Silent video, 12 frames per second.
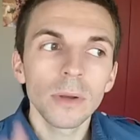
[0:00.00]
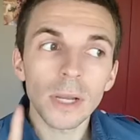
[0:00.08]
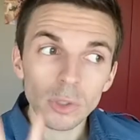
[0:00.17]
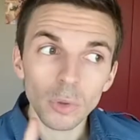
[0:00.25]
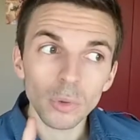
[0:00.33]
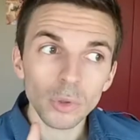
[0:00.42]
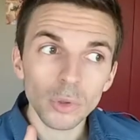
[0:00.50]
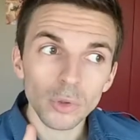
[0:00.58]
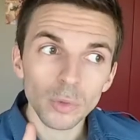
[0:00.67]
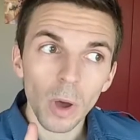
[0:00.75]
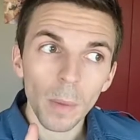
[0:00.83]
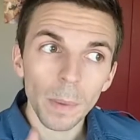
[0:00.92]
La seconde chose dont
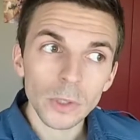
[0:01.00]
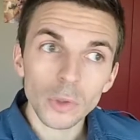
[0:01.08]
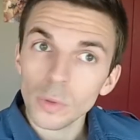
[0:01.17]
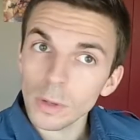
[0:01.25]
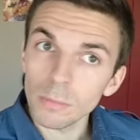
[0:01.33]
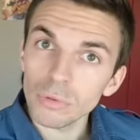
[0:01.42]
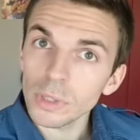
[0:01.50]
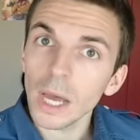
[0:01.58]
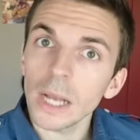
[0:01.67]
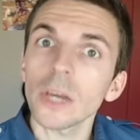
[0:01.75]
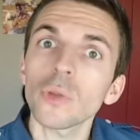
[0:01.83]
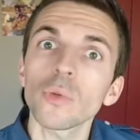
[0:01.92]
je me rappelle, ce sont les bouquins
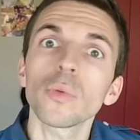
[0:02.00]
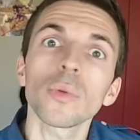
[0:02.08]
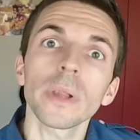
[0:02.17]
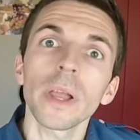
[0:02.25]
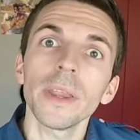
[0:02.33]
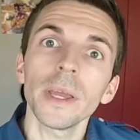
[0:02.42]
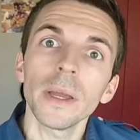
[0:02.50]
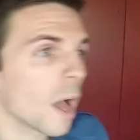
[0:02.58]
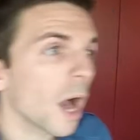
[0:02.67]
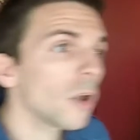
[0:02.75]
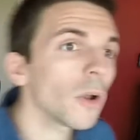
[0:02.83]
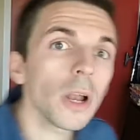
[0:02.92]
à lire tout au long de l'année.
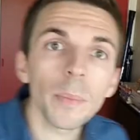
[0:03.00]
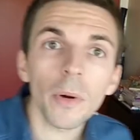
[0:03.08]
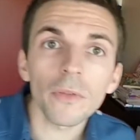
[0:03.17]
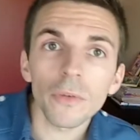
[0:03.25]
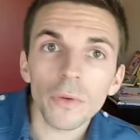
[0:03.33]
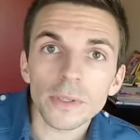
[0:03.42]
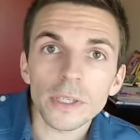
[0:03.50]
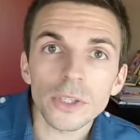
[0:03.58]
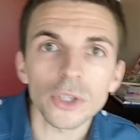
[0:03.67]
Alors là, les profs de français se